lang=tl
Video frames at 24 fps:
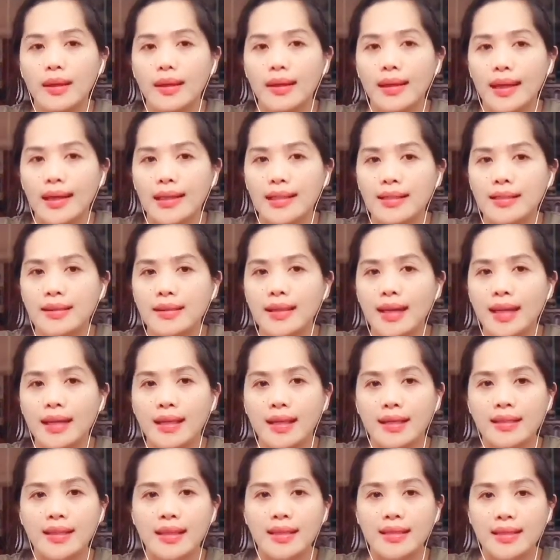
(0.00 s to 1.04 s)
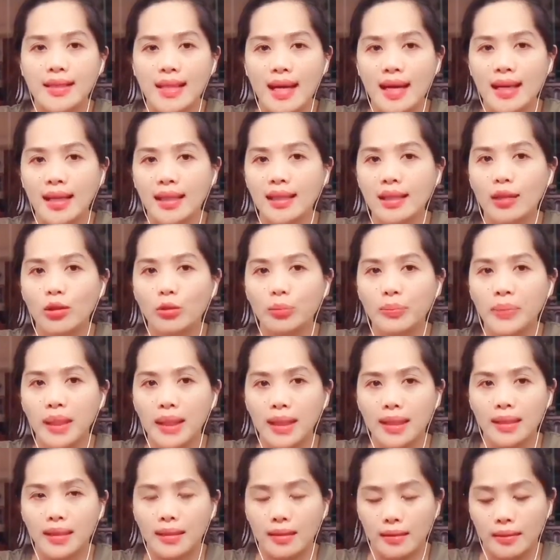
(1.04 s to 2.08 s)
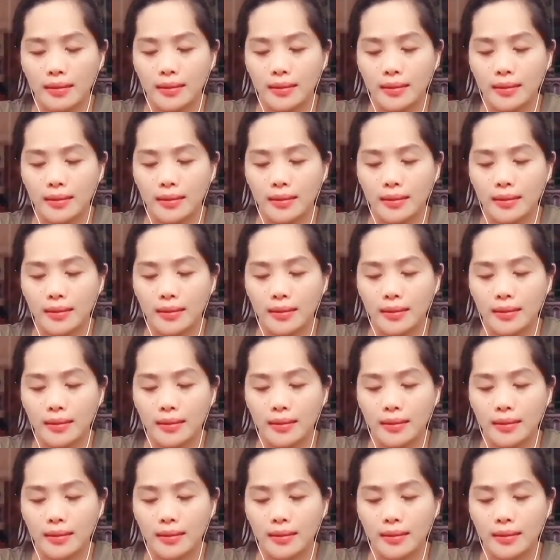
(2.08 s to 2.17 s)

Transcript: kasidya tagsang sangit nga ubing.